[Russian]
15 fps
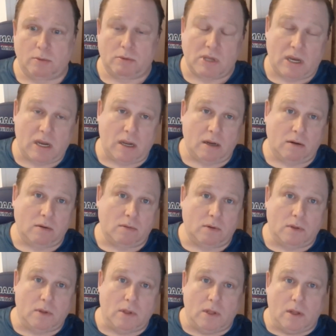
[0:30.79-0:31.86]
Да,
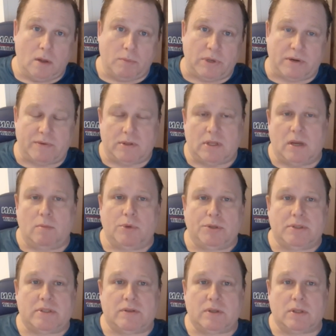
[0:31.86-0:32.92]
Первый тайм был
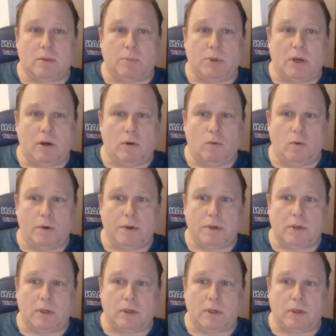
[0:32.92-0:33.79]
действительно плохой,